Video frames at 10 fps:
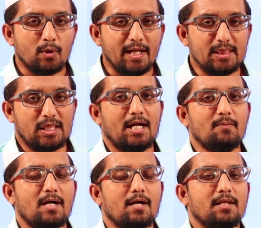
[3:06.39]
ஒரே
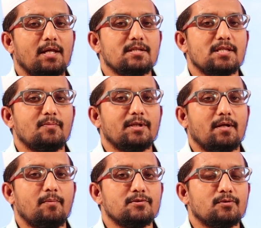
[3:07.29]
தளமாக தான் எது
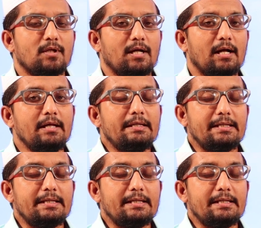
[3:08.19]
செய்யப்பட்டிருக்கு அப்படின்னு சொன்னால்